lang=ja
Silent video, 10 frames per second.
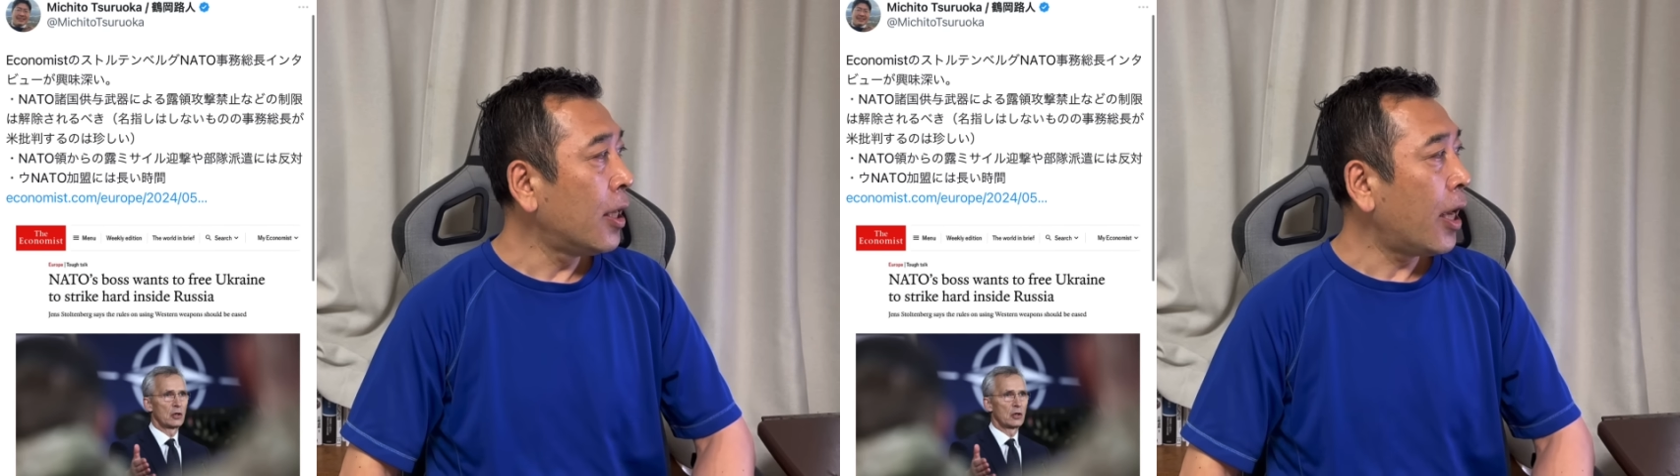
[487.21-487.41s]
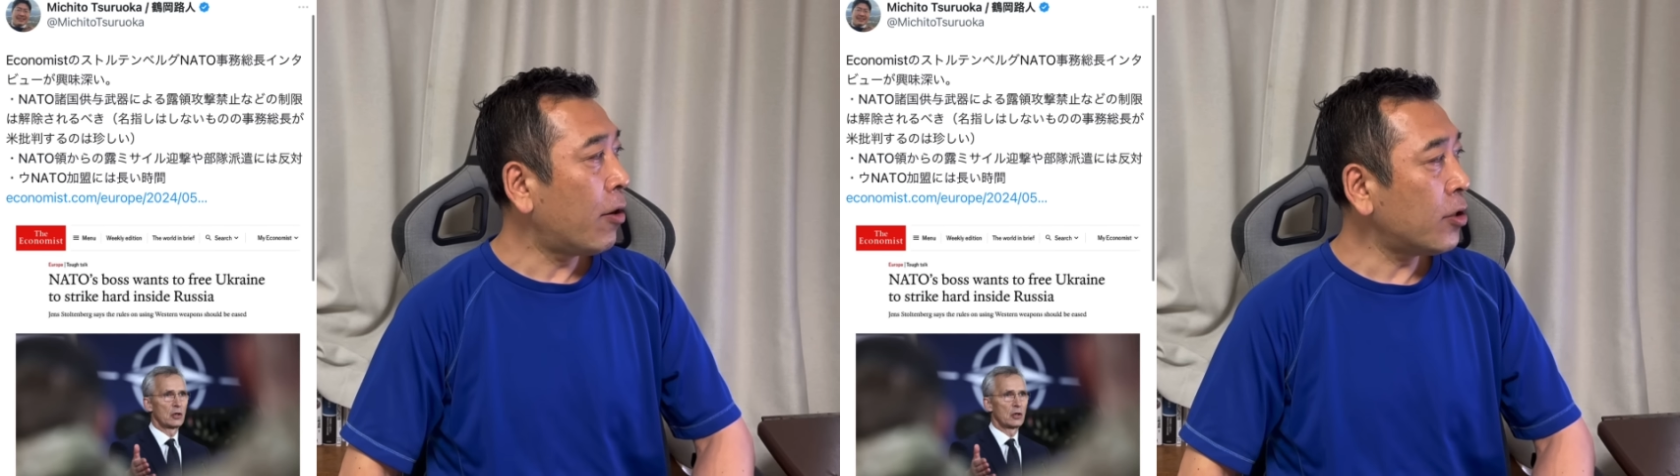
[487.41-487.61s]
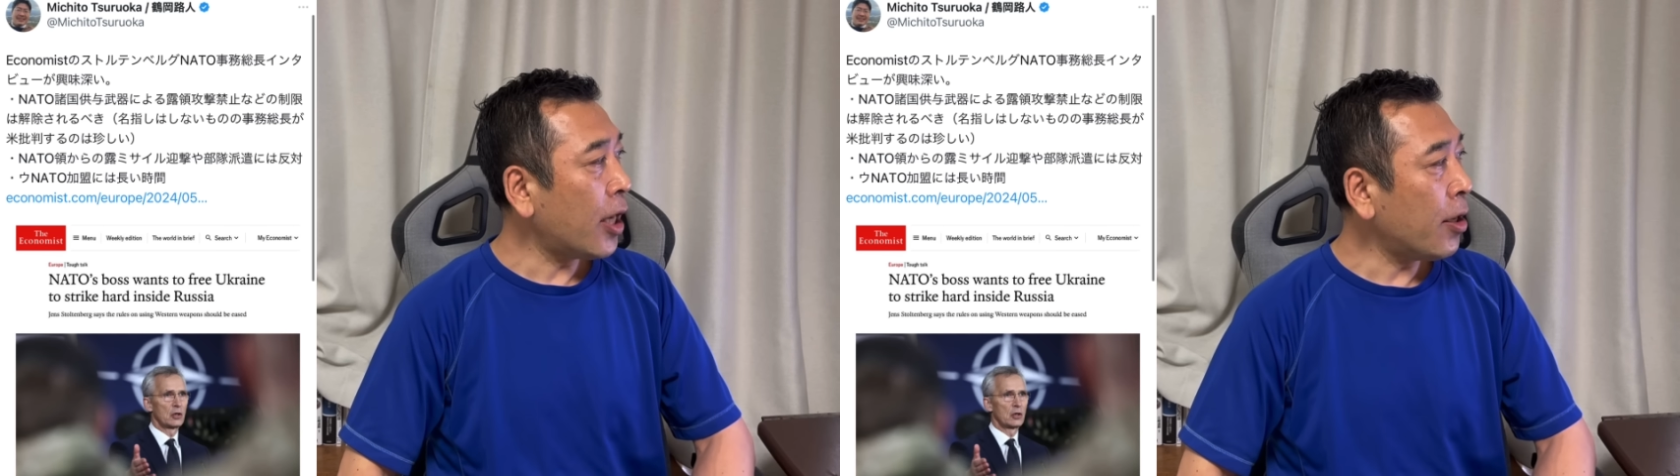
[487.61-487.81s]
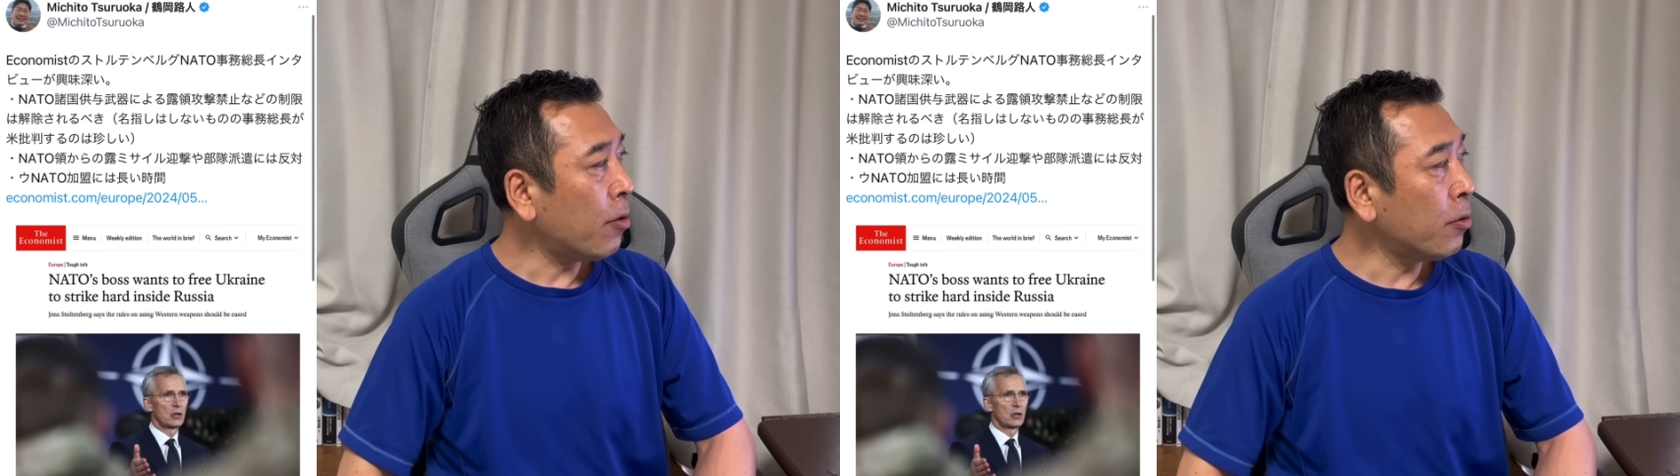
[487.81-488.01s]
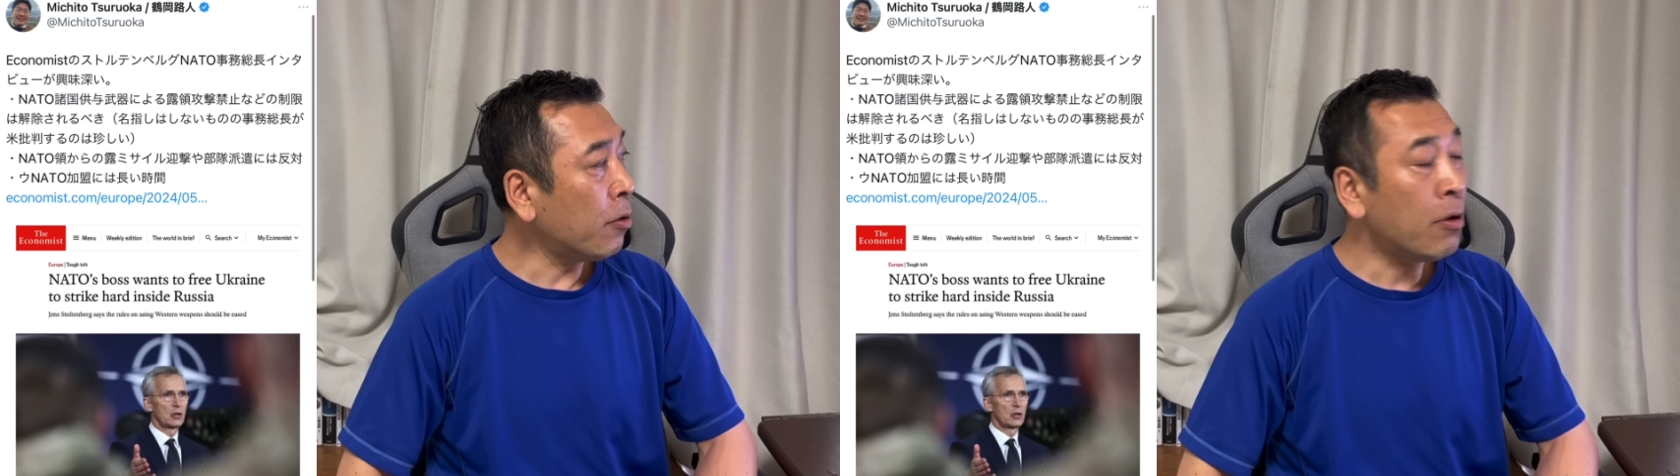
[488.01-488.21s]
ろ、ロシア
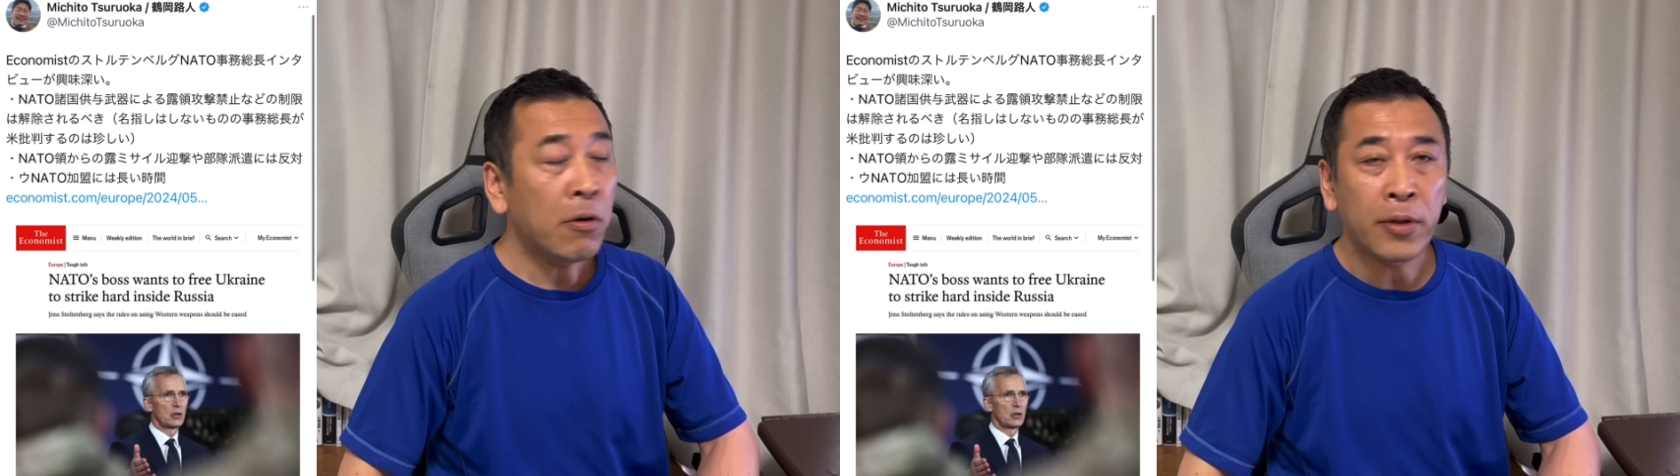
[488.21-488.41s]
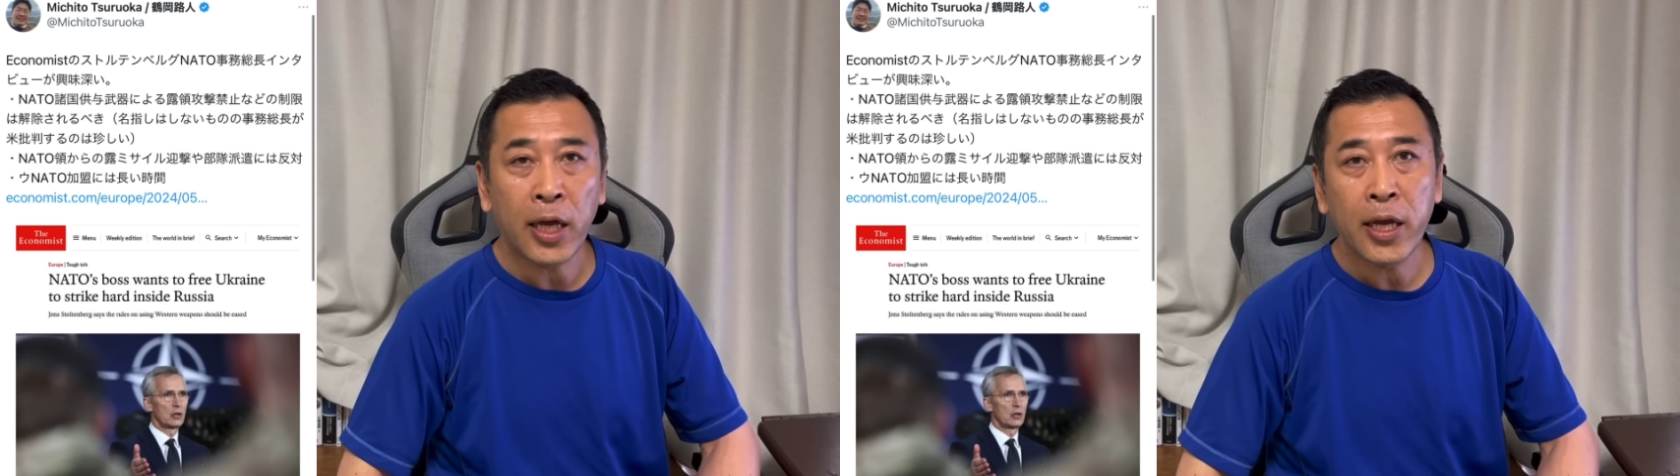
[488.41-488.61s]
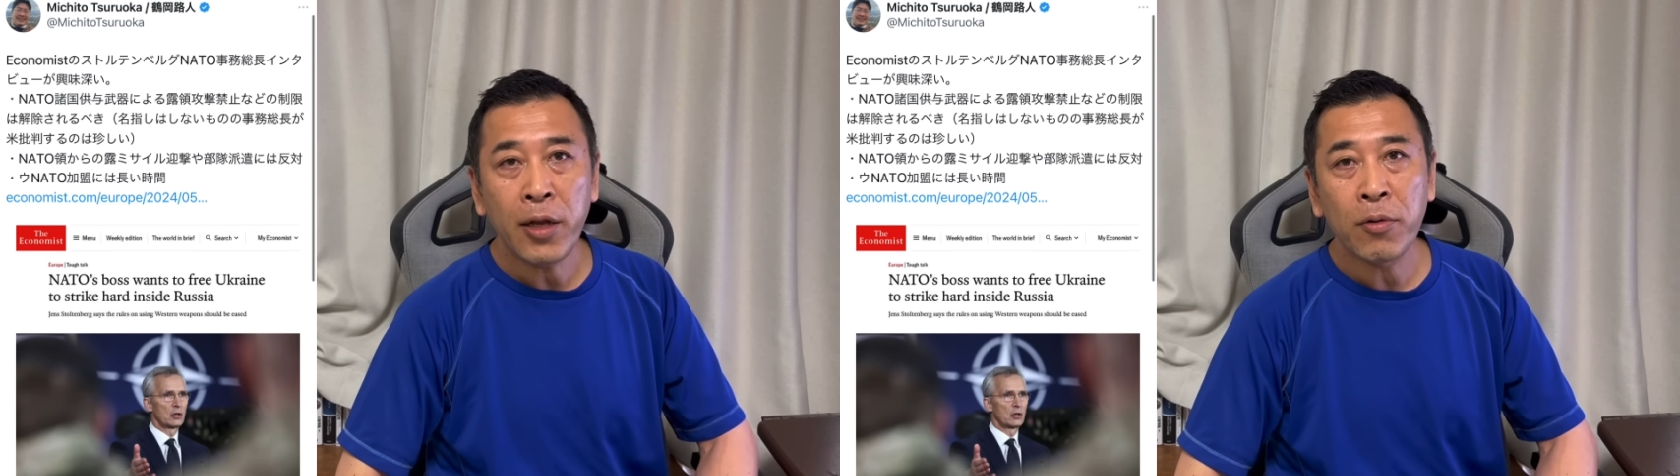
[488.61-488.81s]
領土内への